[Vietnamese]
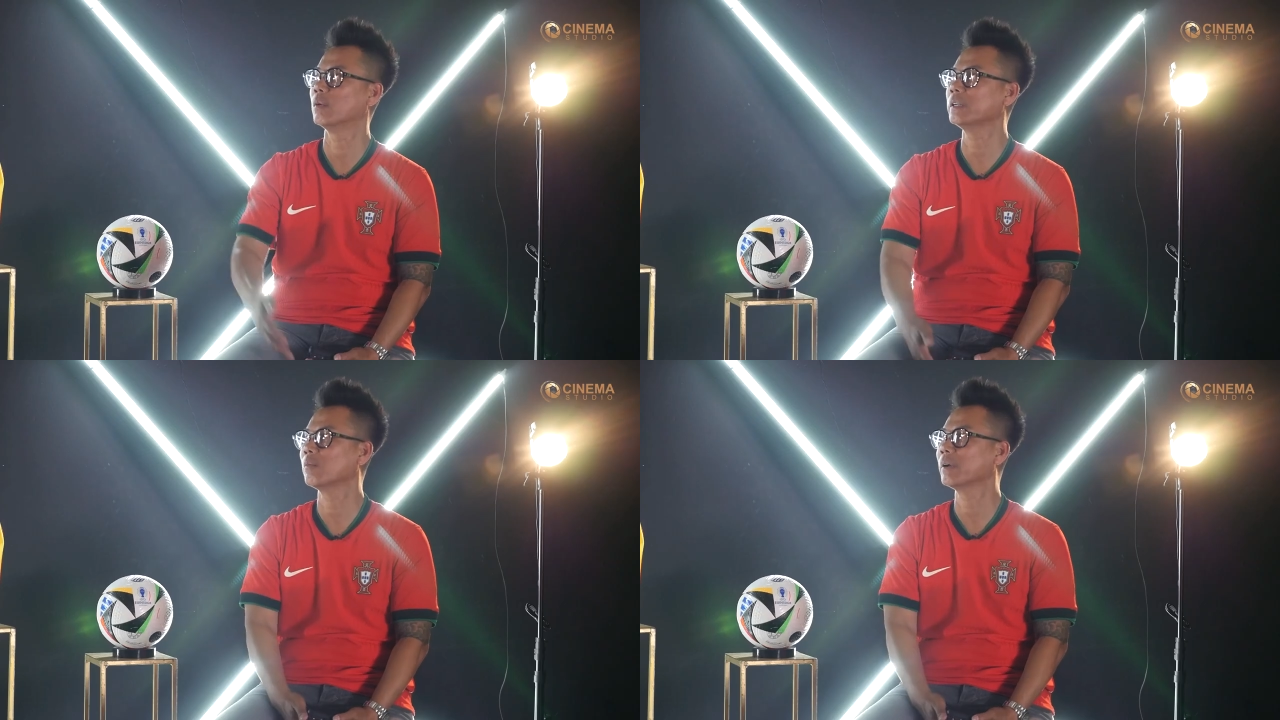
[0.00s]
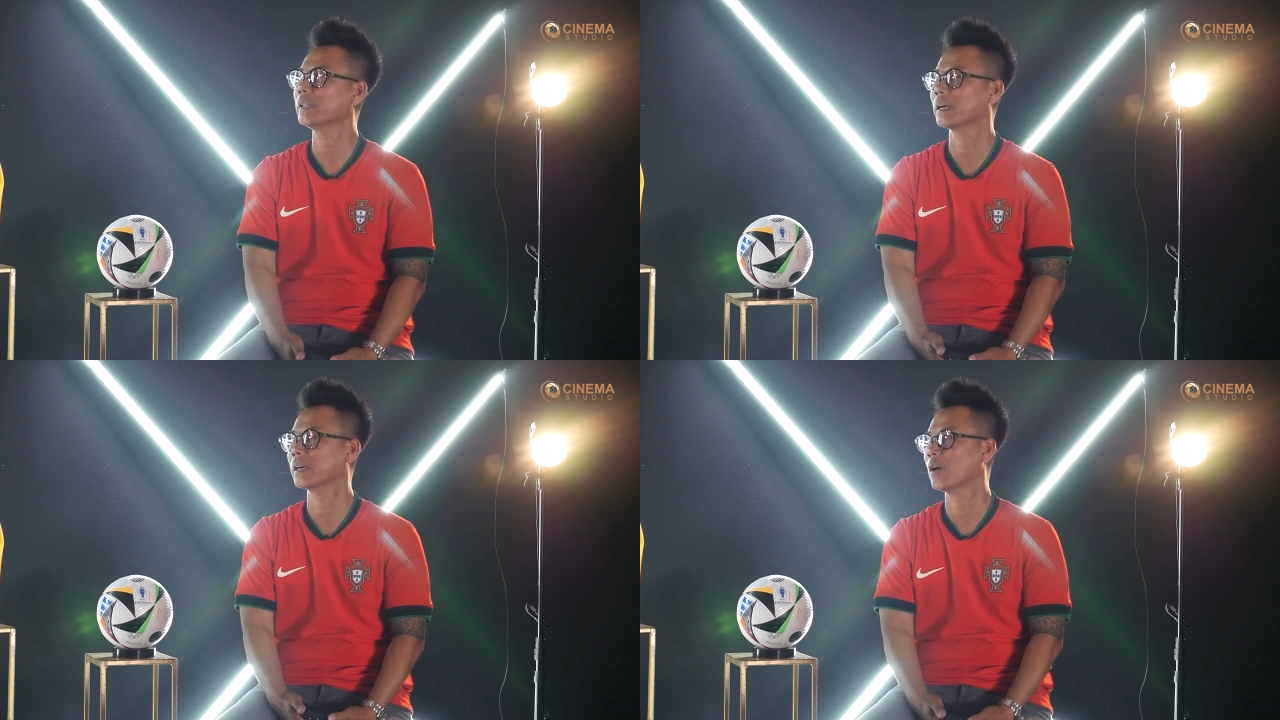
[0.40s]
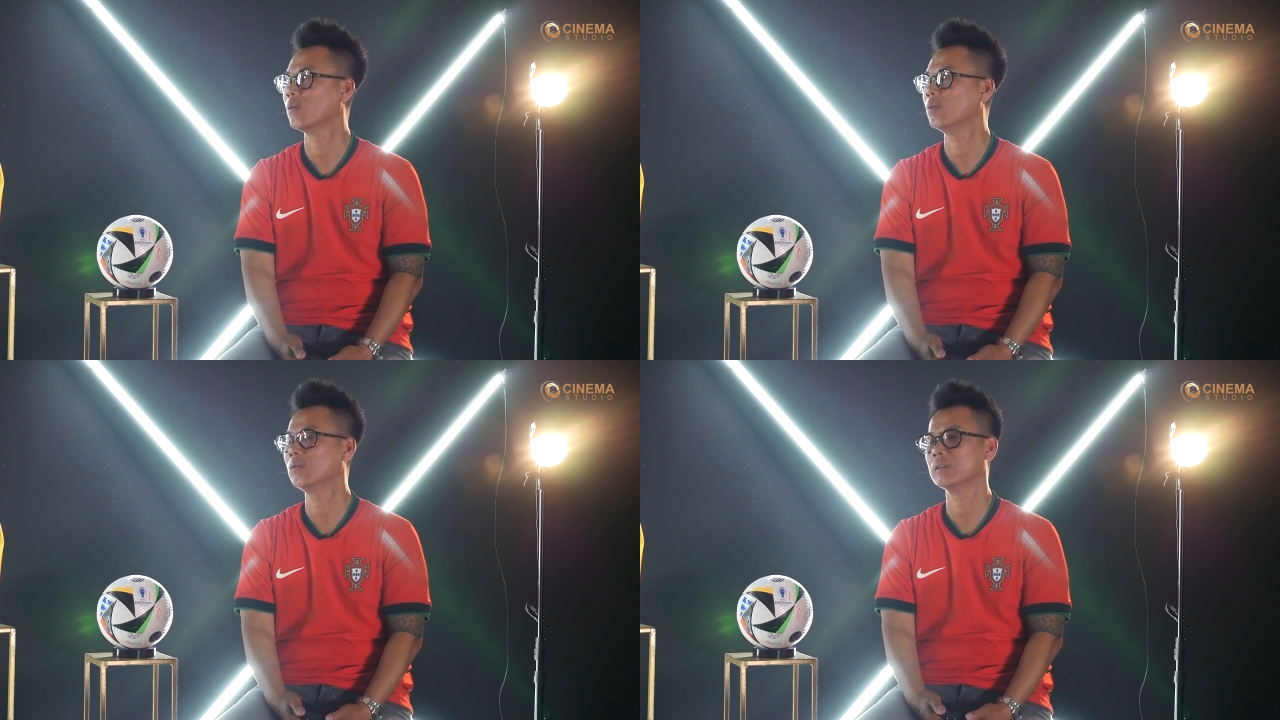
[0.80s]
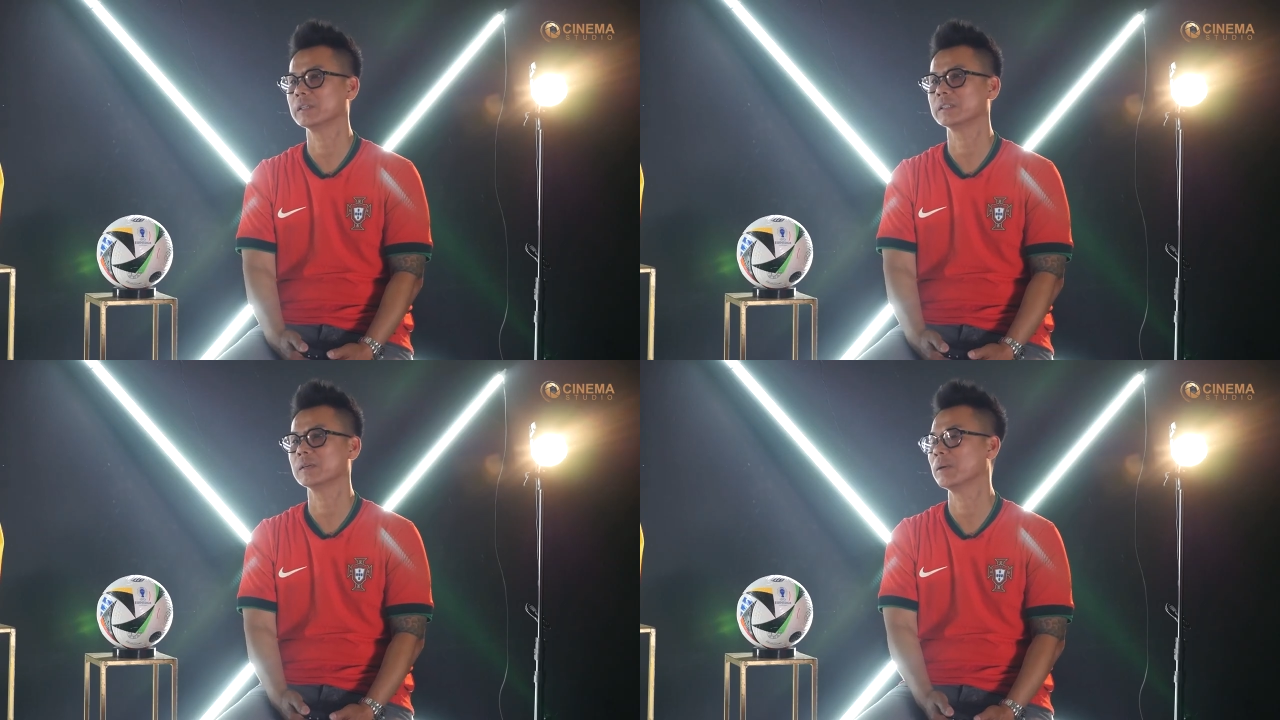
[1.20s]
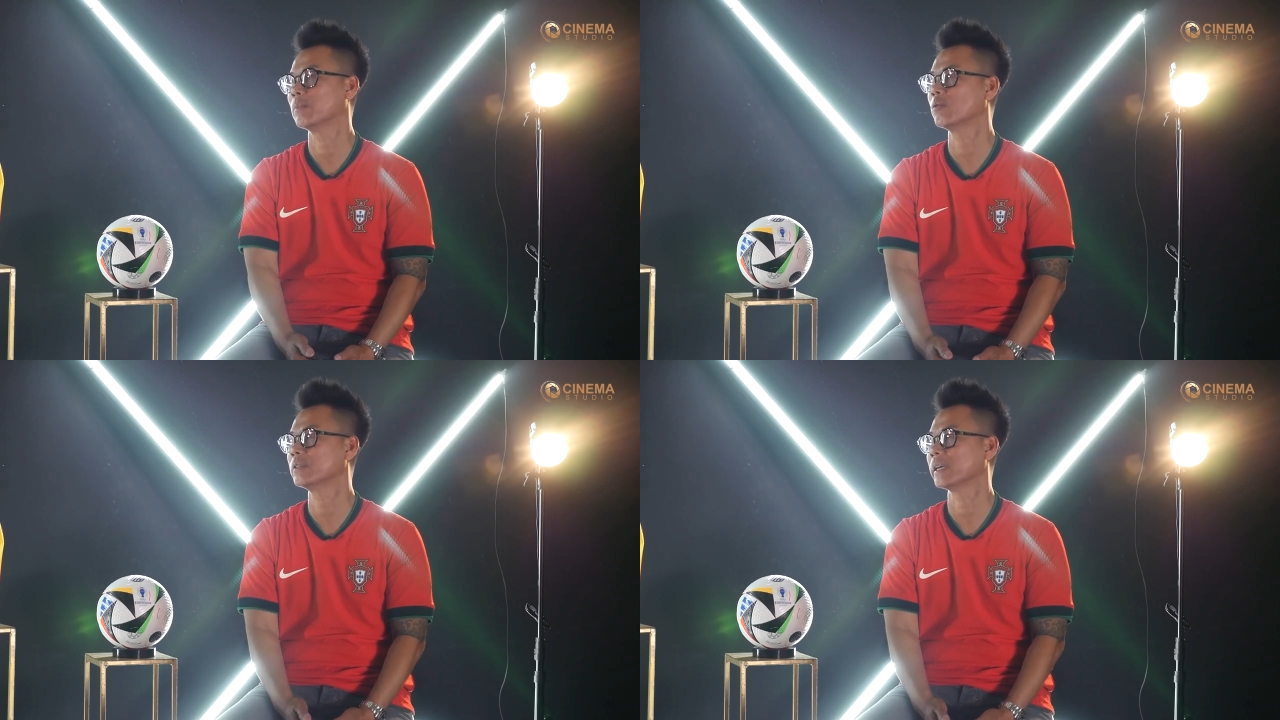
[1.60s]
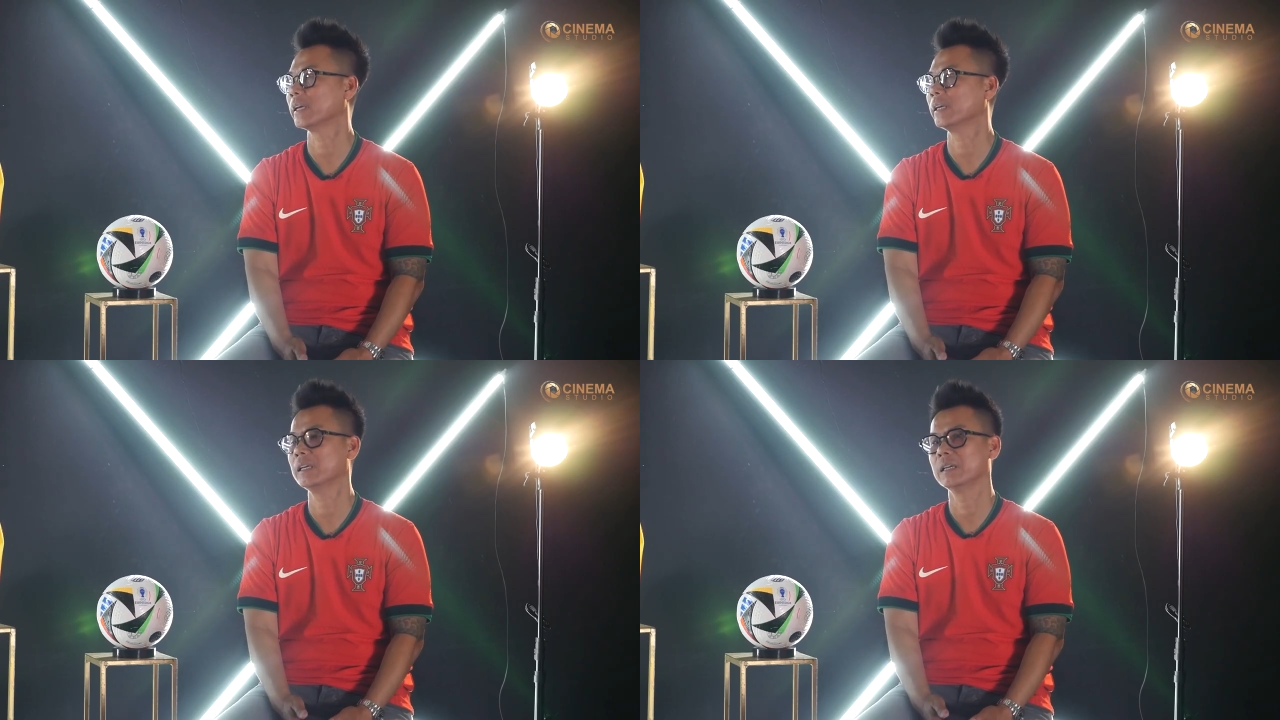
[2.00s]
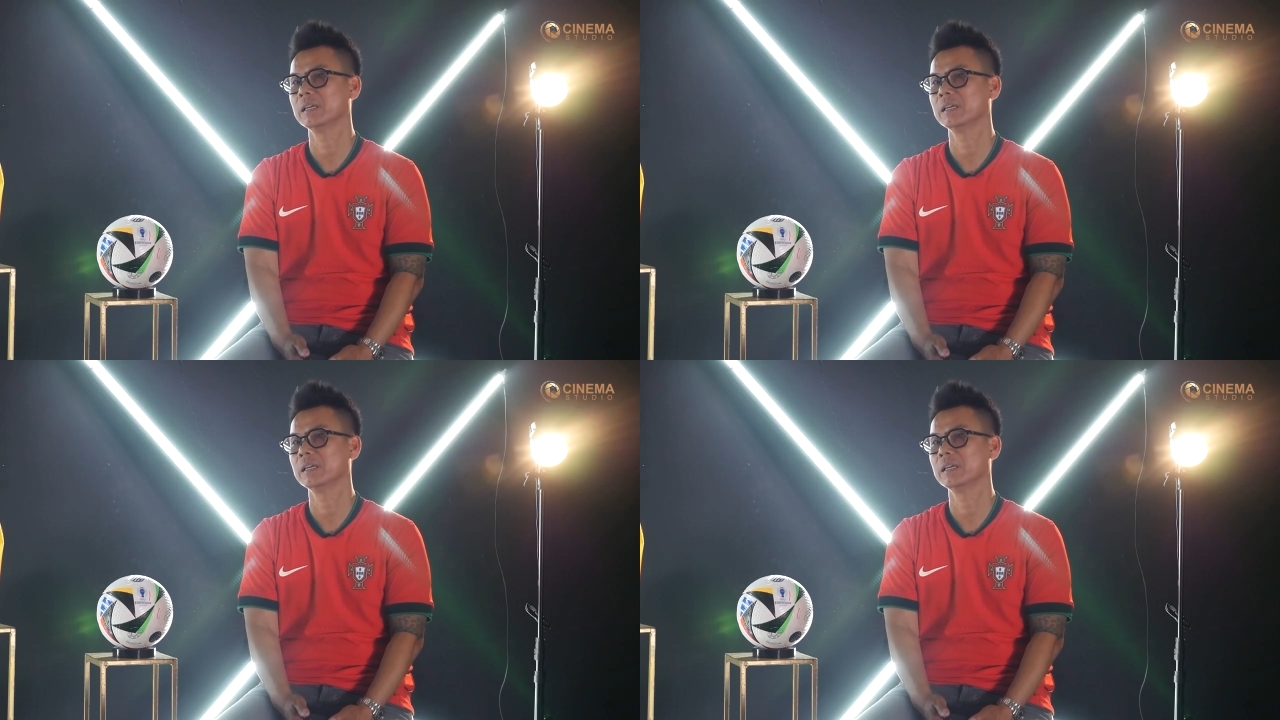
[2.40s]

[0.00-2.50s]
ở trong các trận đấu thì sẽ bị mổ xẻ.